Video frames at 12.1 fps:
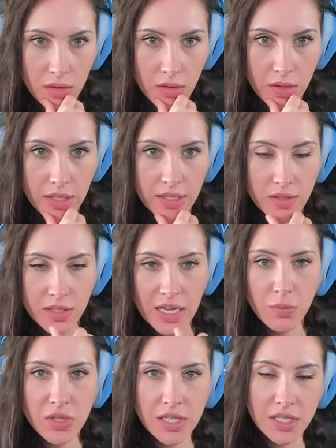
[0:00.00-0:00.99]
Okay, also der
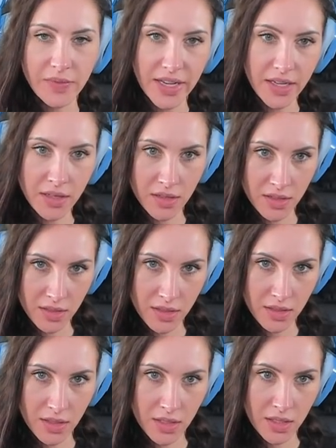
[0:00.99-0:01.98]
muss jetzt weg.
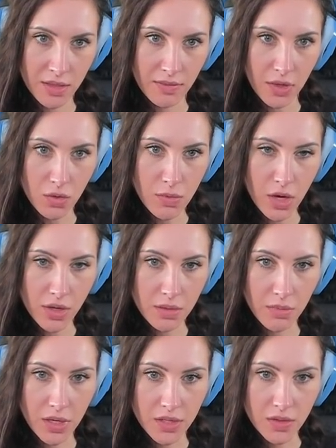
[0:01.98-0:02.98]
Warum auch
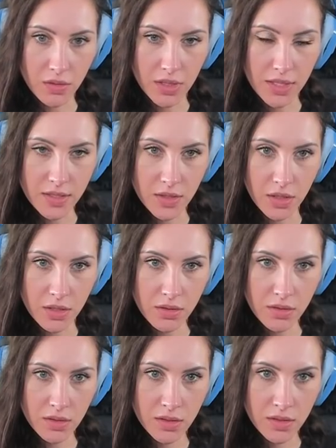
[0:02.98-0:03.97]
immer. So, let's
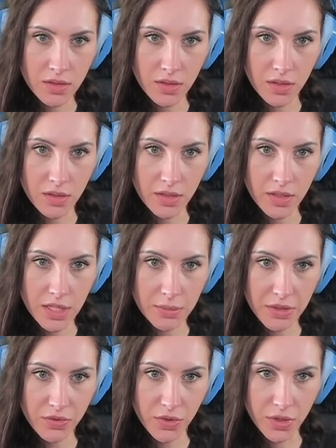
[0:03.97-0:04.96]
go. So, okay,
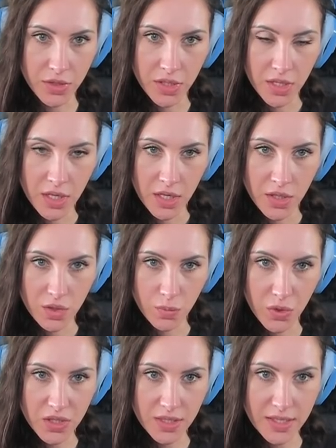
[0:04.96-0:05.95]
mein Freund. Du
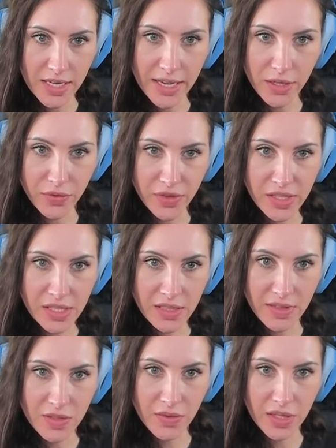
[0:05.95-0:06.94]
musst jetzt leider fliegen,
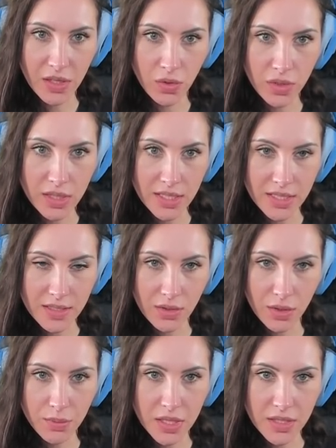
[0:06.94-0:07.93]
was für eine Logik das auch
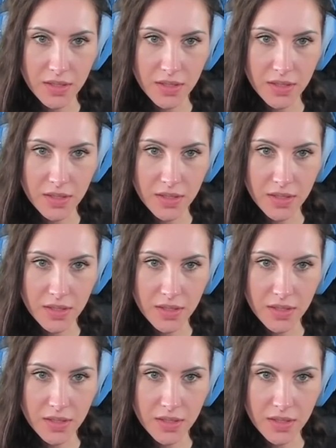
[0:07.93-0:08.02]
immer